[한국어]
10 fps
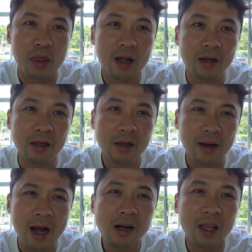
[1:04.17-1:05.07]
재산을
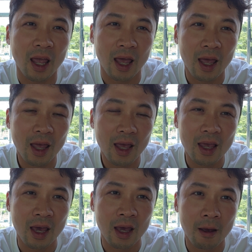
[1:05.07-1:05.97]
깎을 때
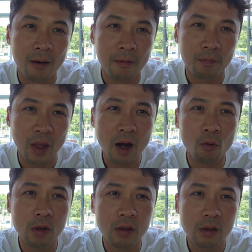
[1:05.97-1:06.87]
예, 내가
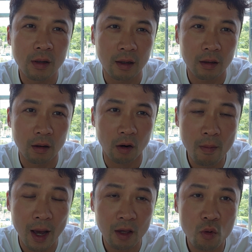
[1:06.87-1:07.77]
오늘
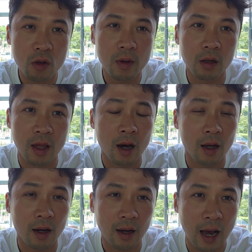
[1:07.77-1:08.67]
얼마 해주시면
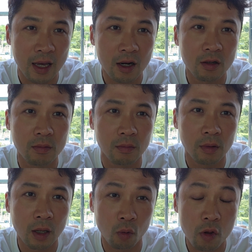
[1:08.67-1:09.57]
내가 가격금
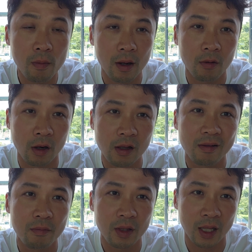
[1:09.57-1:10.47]
한 돈천만 원
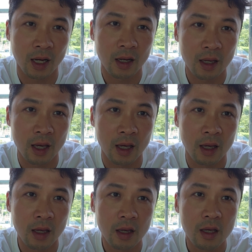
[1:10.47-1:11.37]
걸겠습니다.
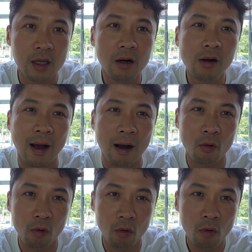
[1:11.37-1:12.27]
예, 이럴
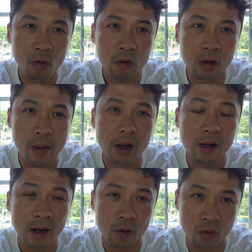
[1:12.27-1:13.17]
각오로 금액을
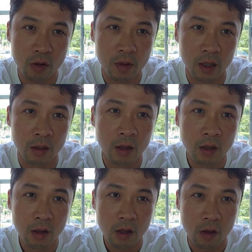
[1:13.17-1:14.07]
깎아주시면
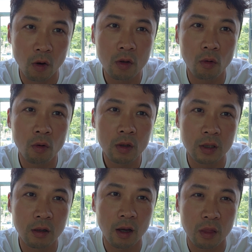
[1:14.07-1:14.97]
저희도
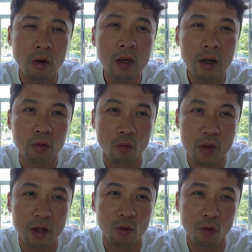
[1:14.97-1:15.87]
그거에 성의껏
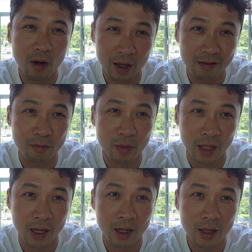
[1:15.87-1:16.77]
움직이도록
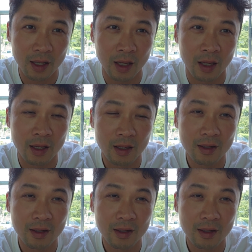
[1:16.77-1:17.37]
하겠습니다. 예,